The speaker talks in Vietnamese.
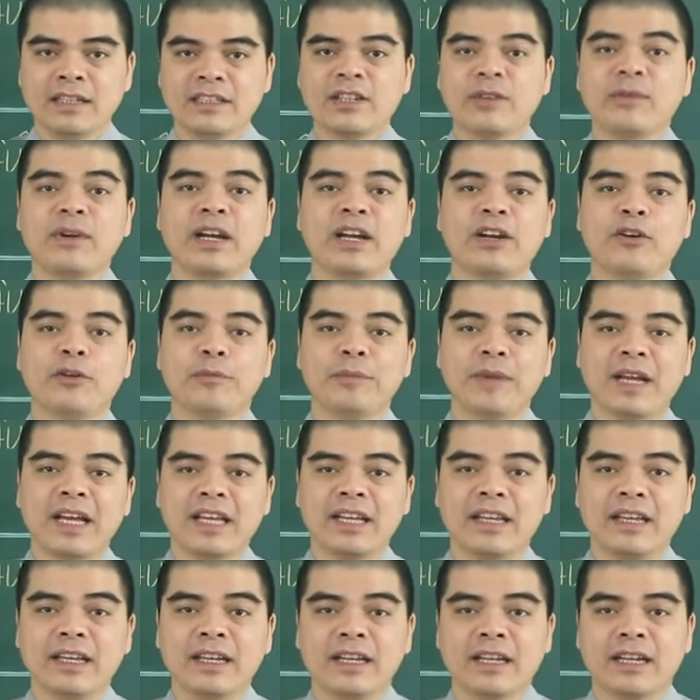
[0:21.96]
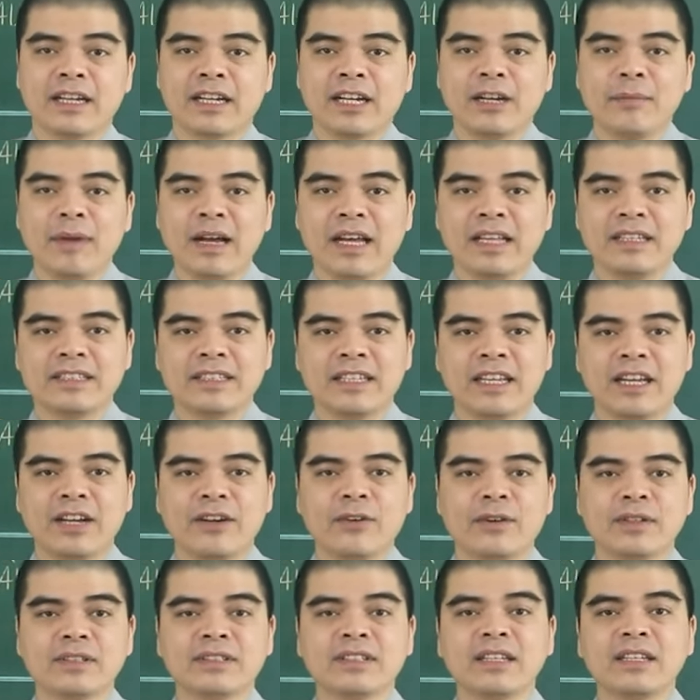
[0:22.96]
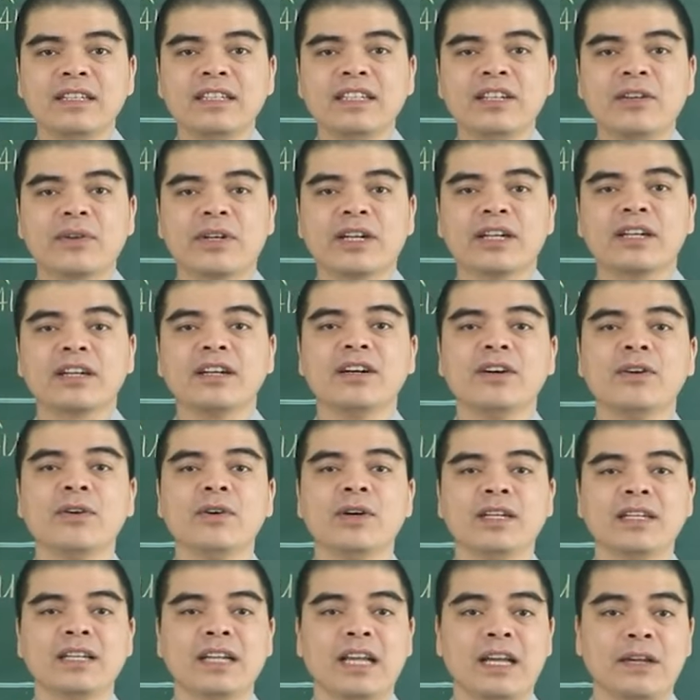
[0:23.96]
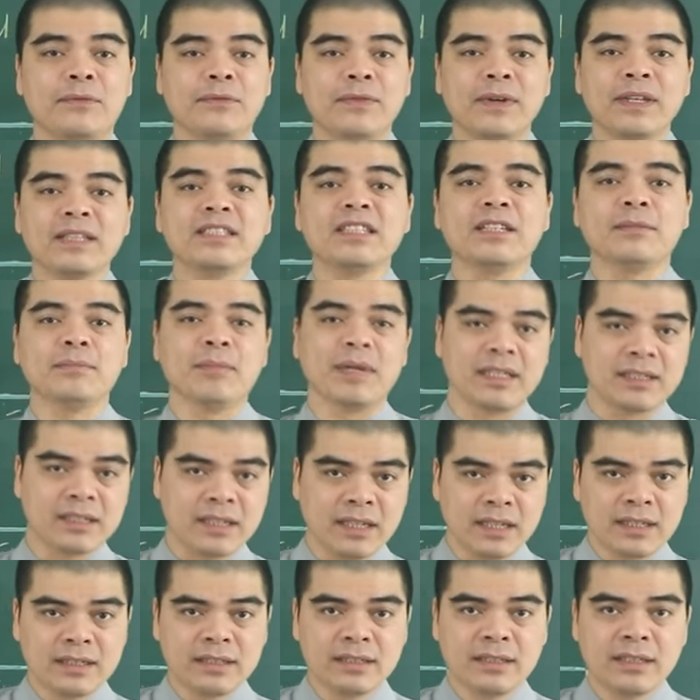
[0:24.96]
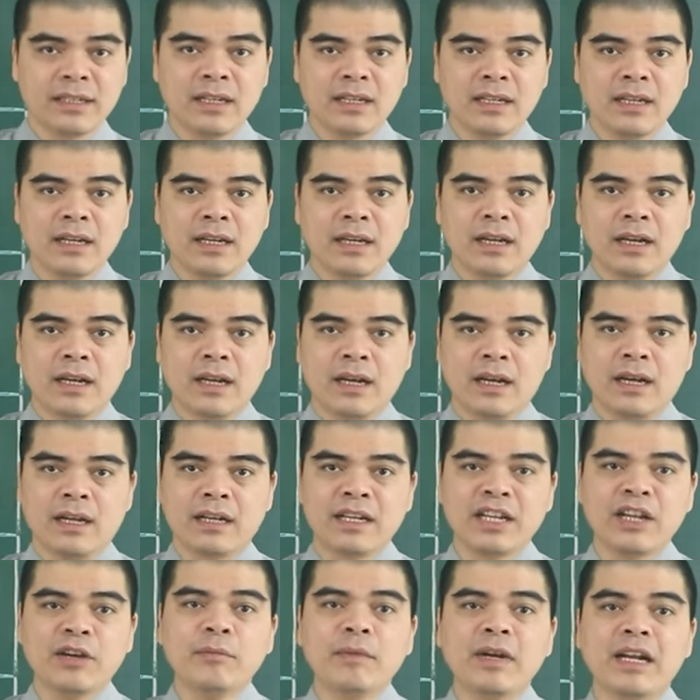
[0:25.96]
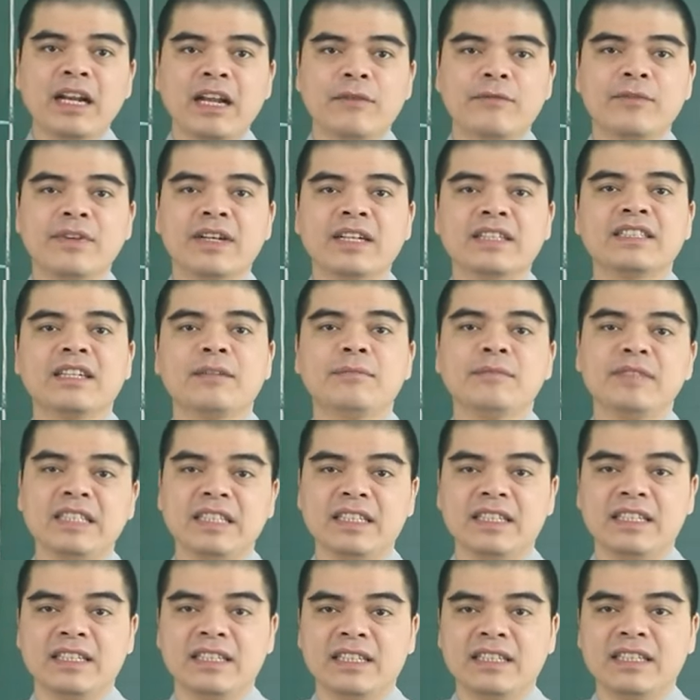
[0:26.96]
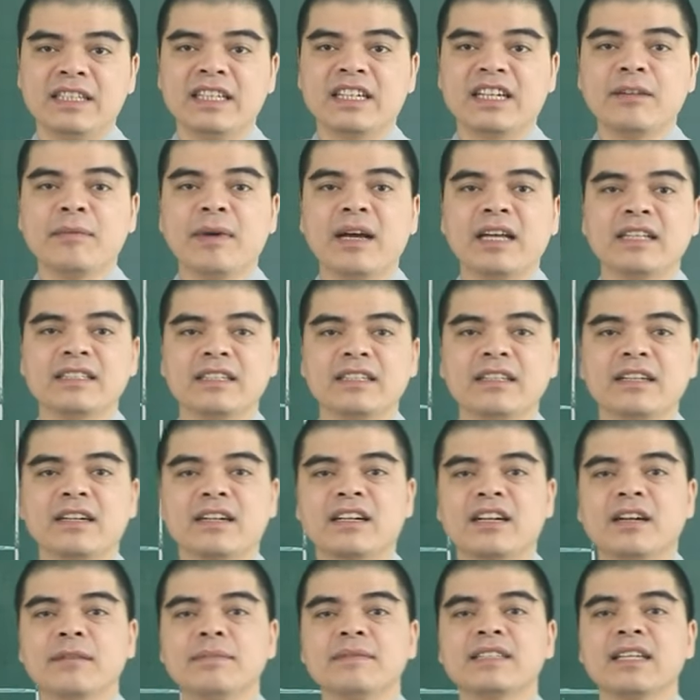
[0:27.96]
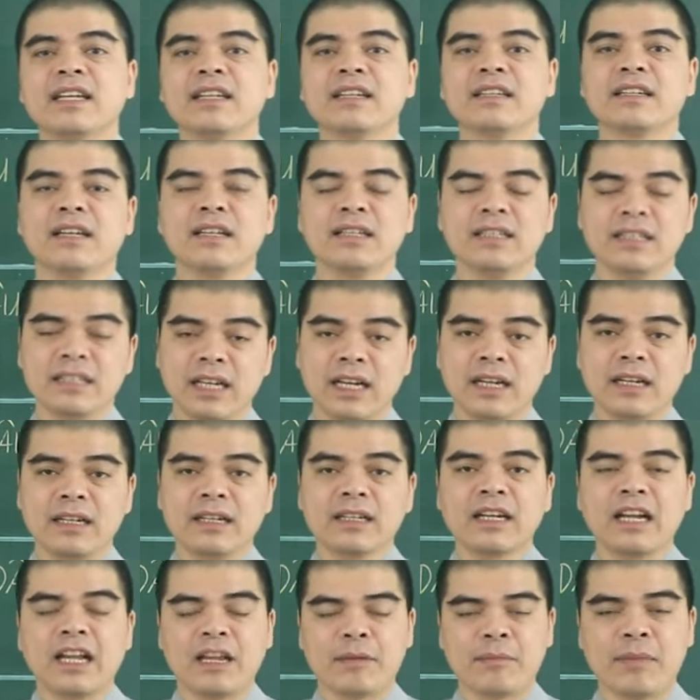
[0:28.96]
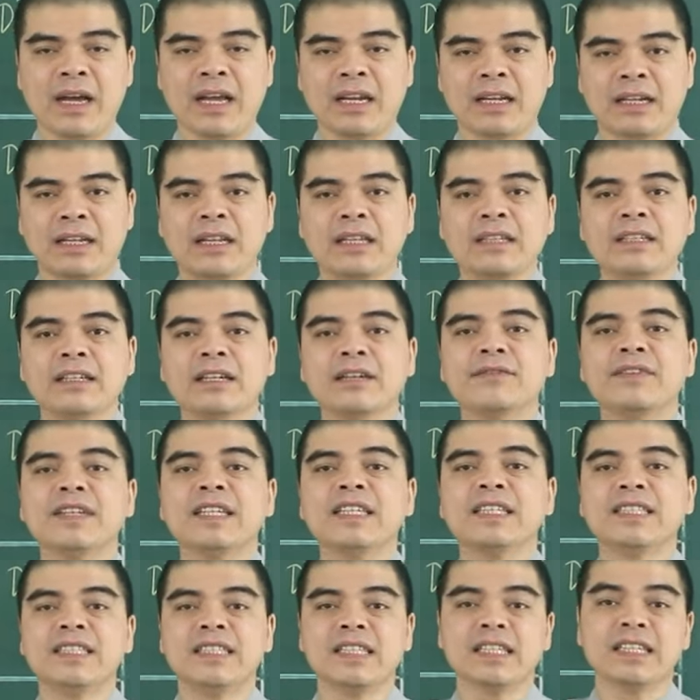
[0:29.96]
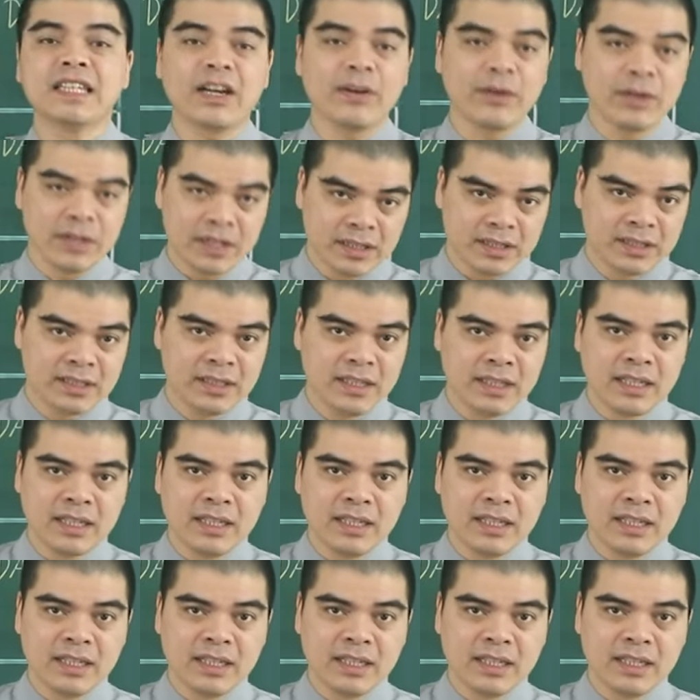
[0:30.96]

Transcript: Trong ngày hôm nay, các bạn sẽ có rất nhiều cái cơ hội để phát triển bản thân. À, nếu mà làm việc chăm chỉ thì các bạn sẽ được cấp trên cất nhắc để bạt lên những cái vị trí cao hơn.